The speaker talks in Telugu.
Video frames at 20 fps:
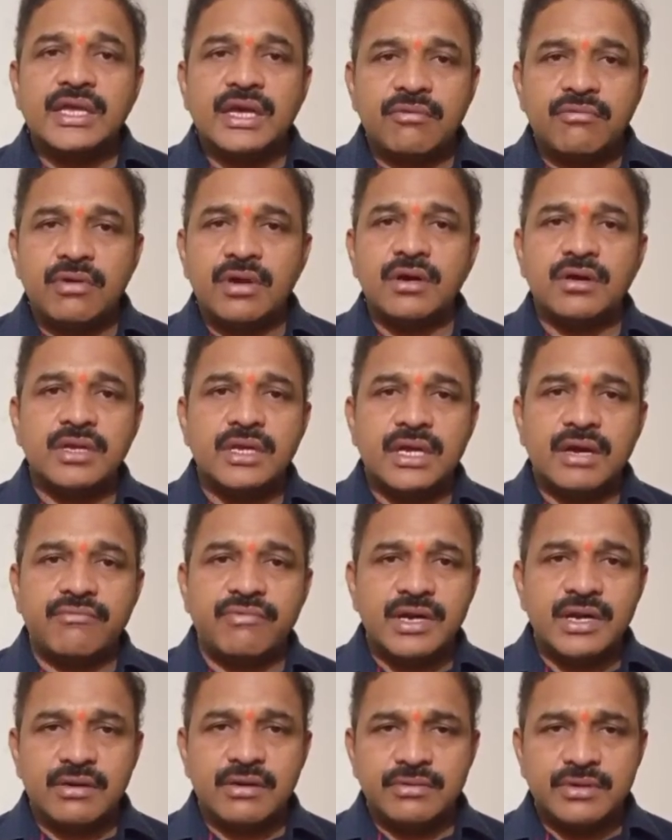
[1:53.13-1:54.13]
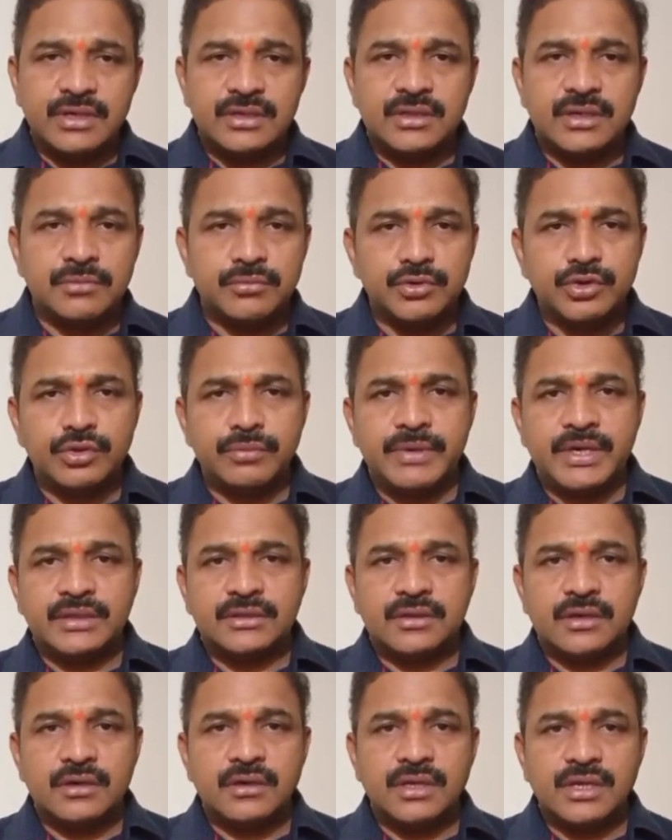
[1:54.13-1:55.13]
ఎవరు ఎవరి అవినీతిని ముందు
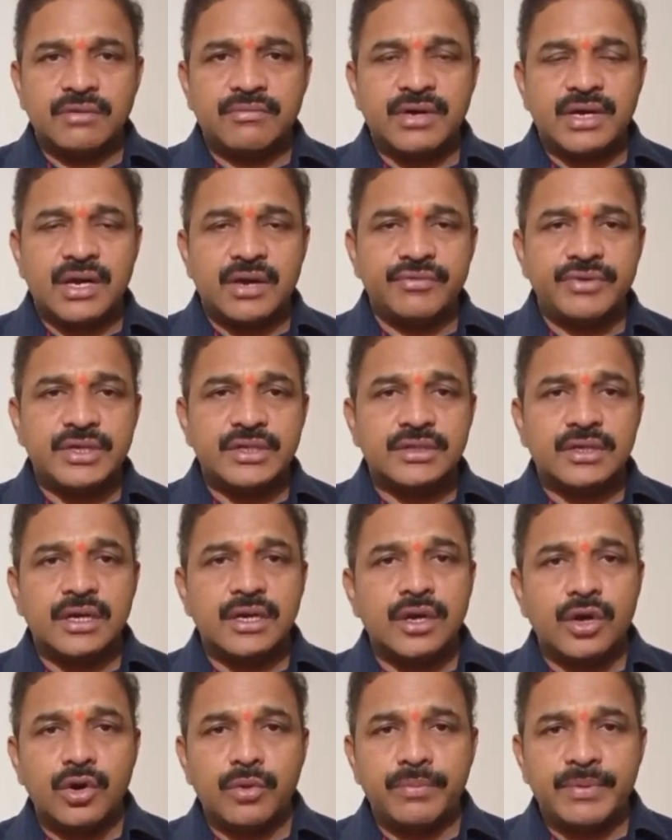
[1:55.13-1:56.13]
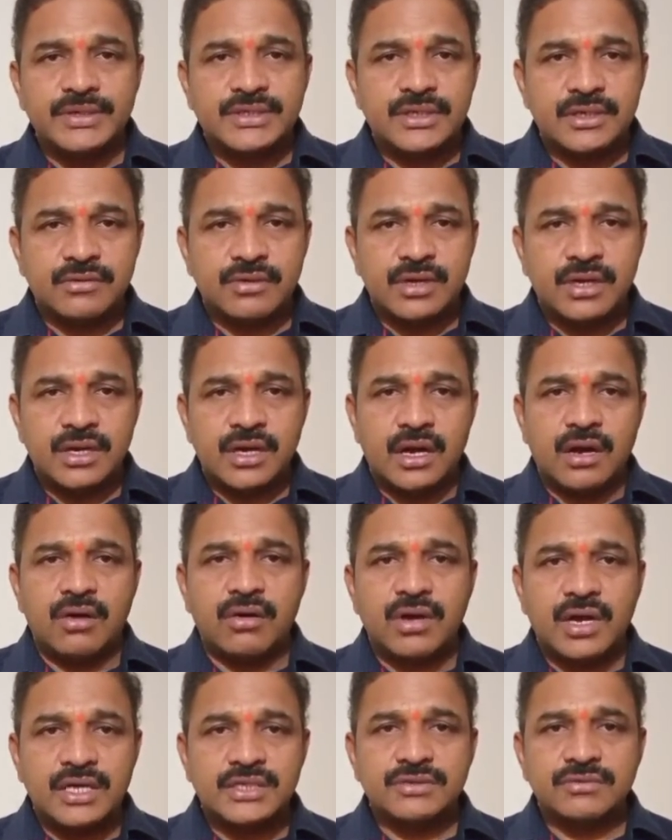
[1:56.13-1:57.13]
పెడతారు ఎవరు అవినీతిని నిరూపించేటువంటి
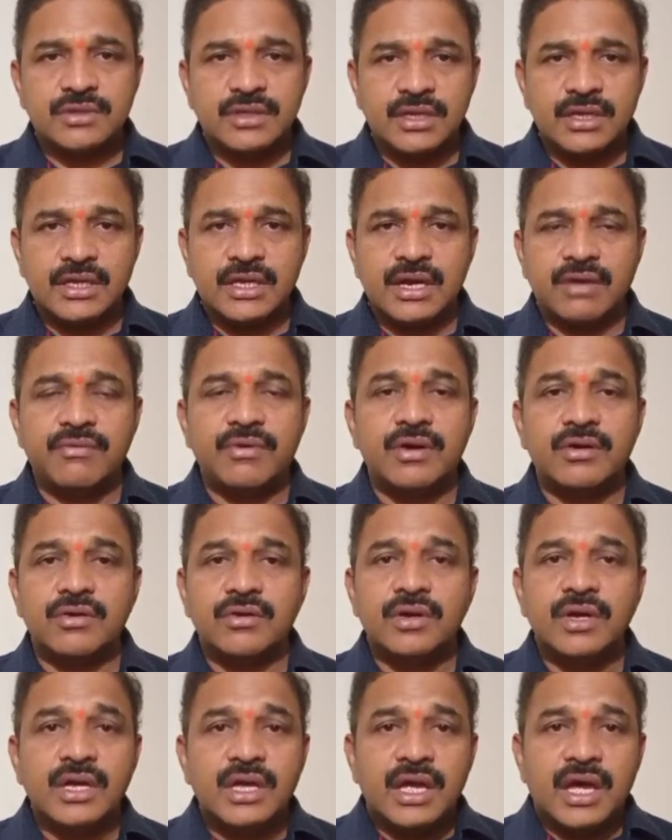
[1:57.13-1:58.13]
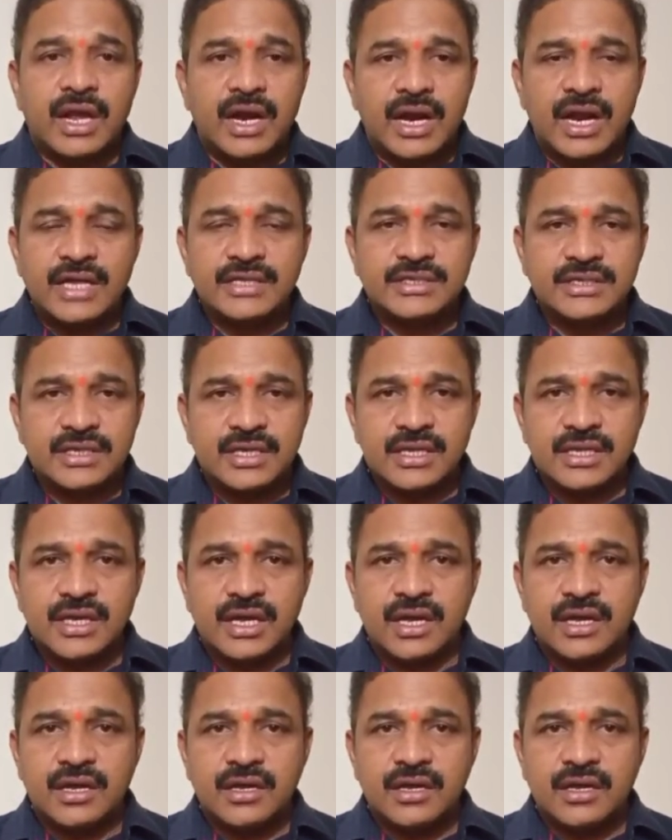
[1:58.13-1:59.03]
అవకాశం ఉంది ఎవరు రాజకీయ